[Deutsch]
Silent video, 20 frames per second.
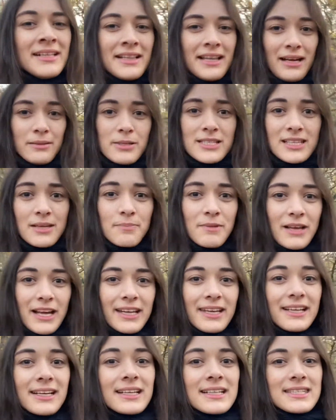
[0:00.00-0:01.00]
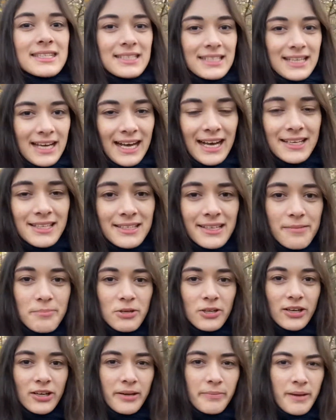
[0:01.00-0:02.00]
Aber es gibt einige Zitate, die ich
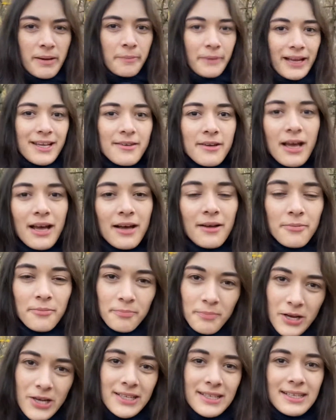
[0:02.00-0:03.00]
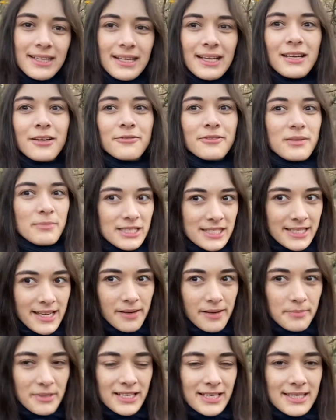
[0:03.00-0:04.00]
mit euch besprechen möchte, denn Eltern, auf die beziehe
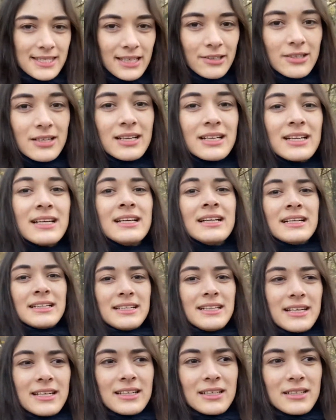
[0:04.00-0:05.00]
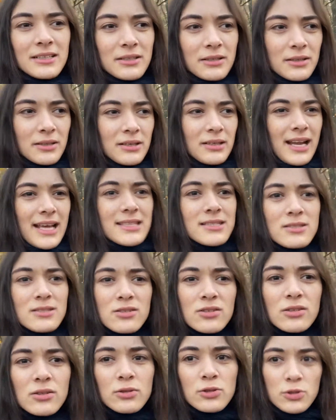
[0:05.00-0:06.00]
ich mich jetzt auch, die lassen
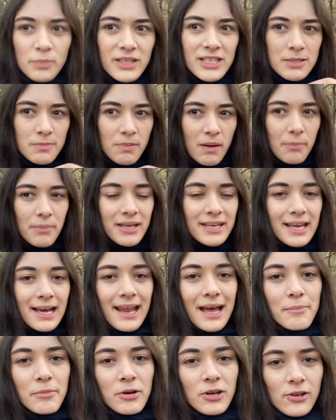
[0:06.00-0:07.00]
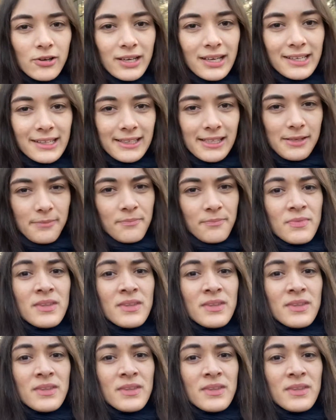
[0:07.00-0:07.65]
so zumindest bei mir die Alarmglocken schrillen.